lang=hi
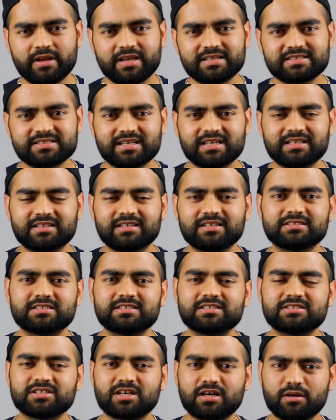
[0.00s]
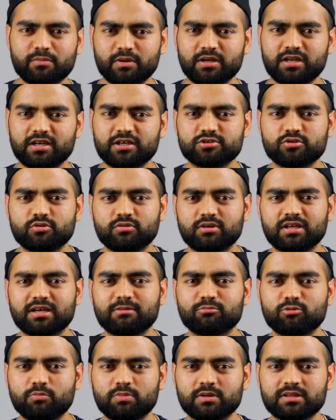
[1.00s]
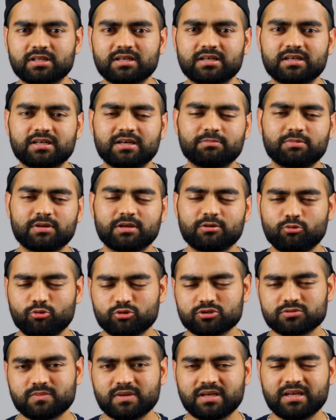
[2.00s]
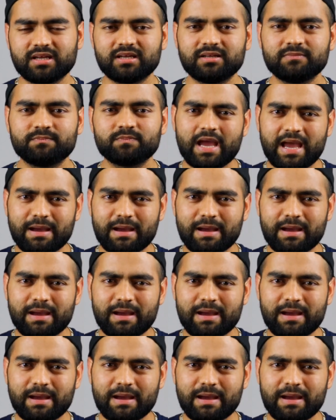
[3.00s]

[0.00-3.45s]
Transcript: ब्रेक्स रहते हैं जैसे चार महीने की छुट्टियाँ आपको पता है आपके कोर्स में है